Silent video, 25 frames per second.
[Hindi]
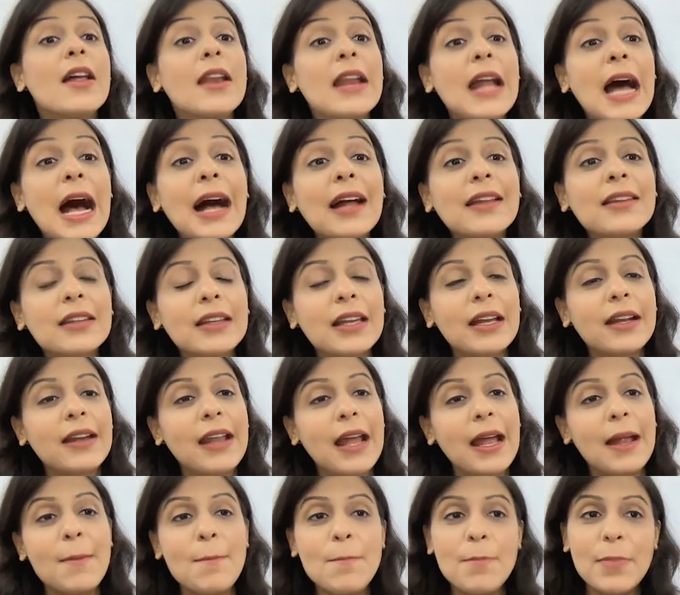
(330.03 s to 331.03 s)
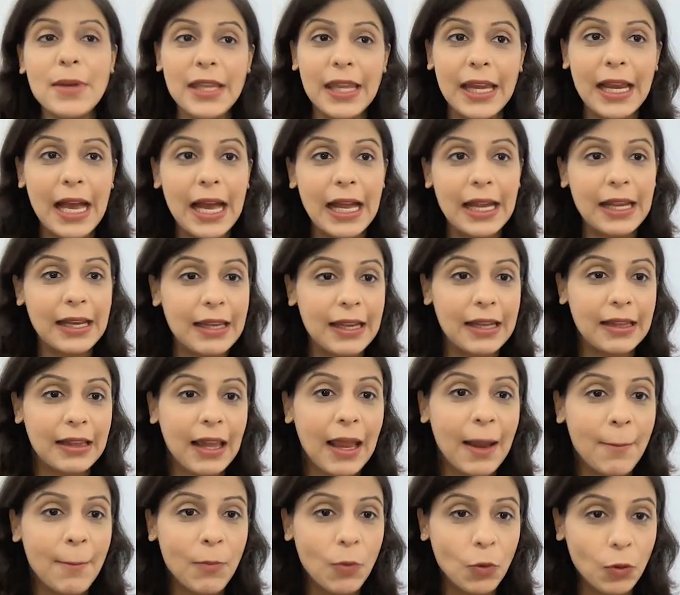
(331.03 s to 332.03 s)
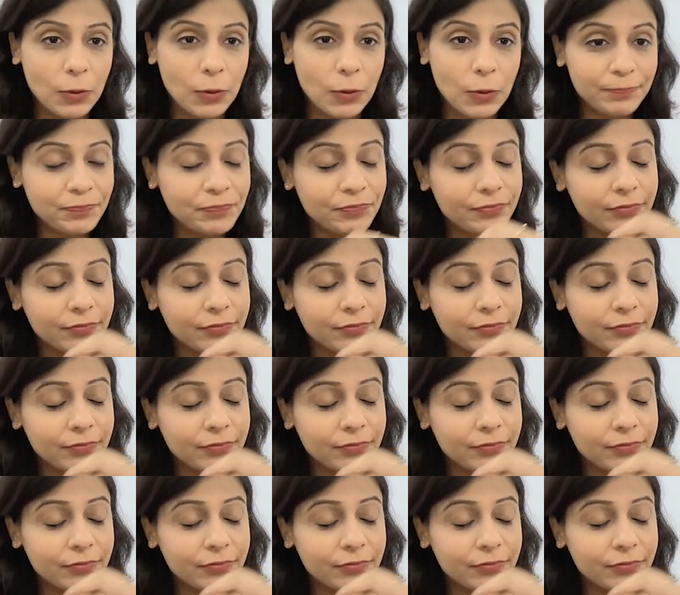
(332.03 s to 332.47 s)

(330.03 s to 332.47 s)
रात के टाइम पे दिखाई देता है मून